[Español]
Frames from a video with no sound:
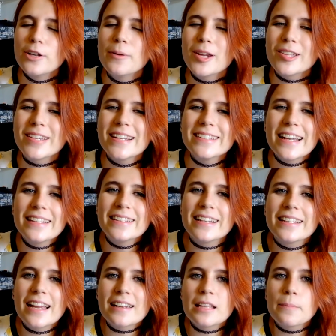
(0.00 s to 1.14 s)
Número 30,
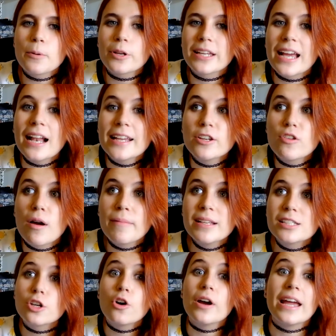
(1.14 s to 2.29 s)
indignarte porque alguien no ha
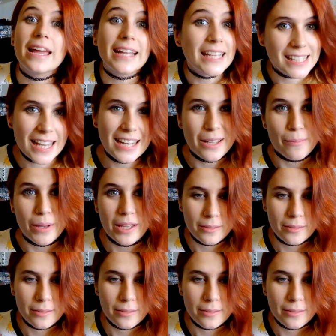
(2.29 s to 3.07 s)
visto X anime.